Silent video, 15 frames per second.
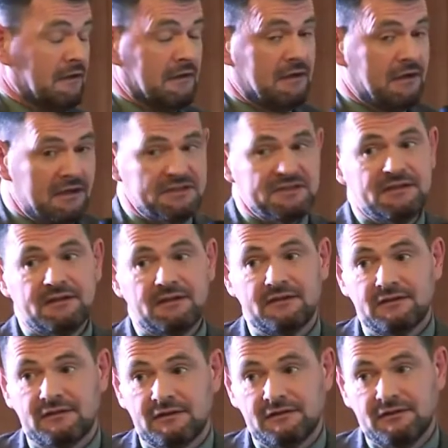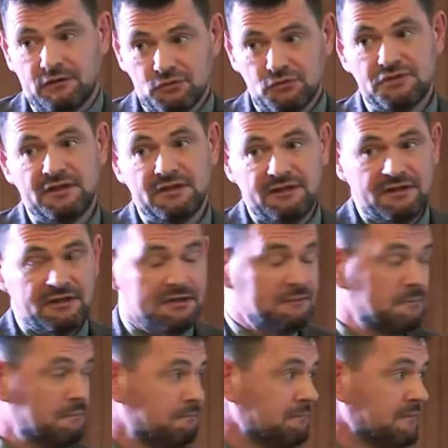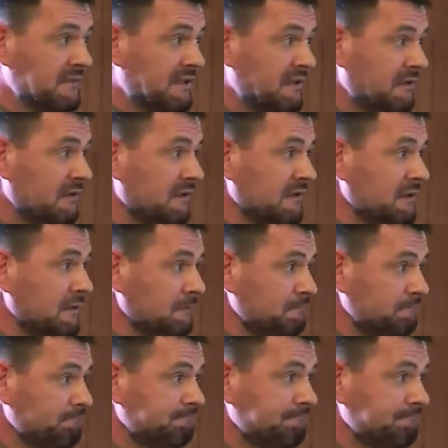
Каждое нарушение им диеты,